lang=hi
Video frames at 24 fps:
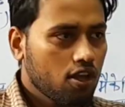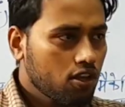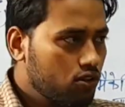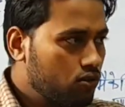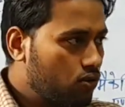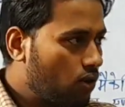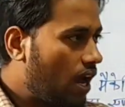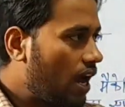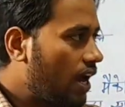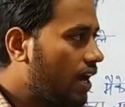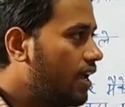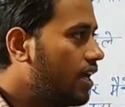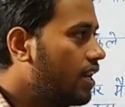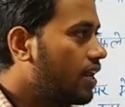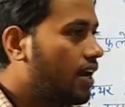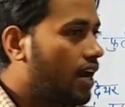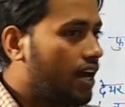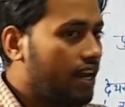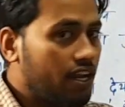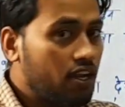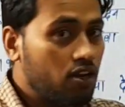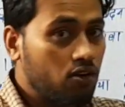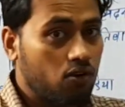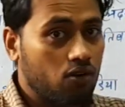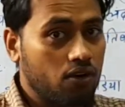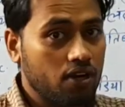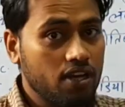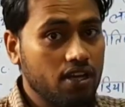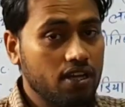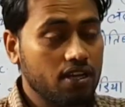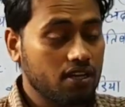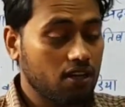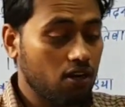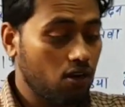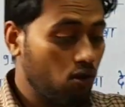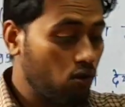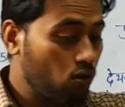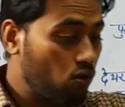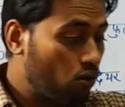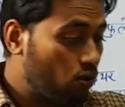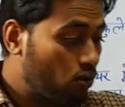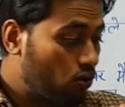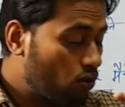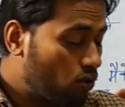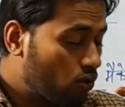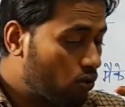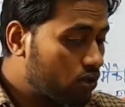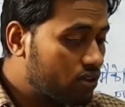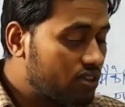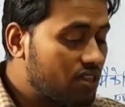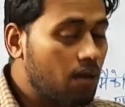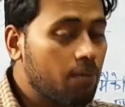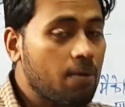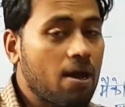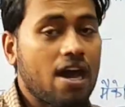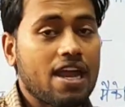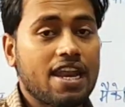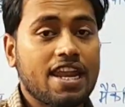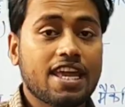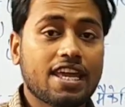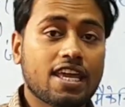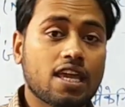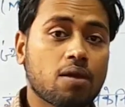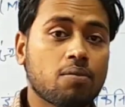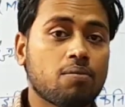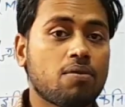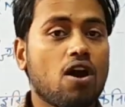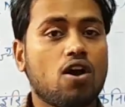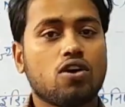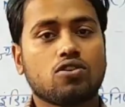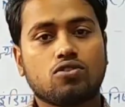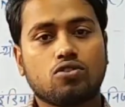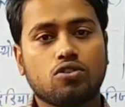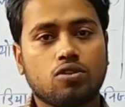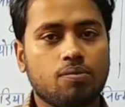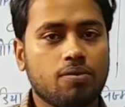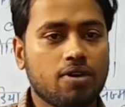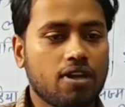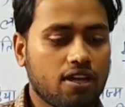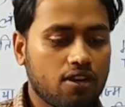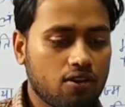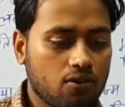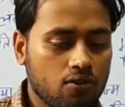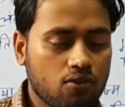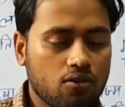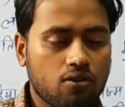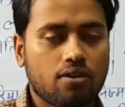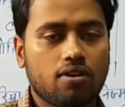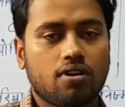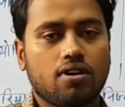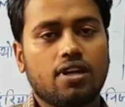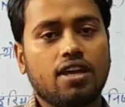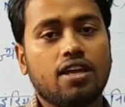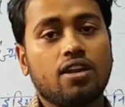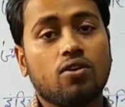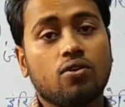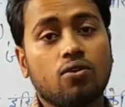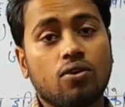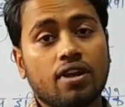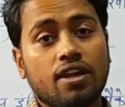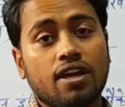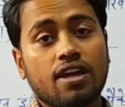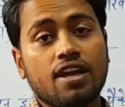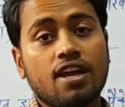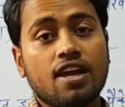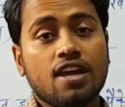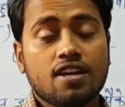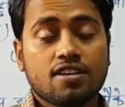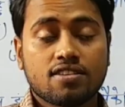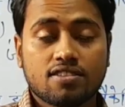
तो आखिरकार इन्होंने लोगों को दबाने के बावजूद भी इन्होंने इन्होंने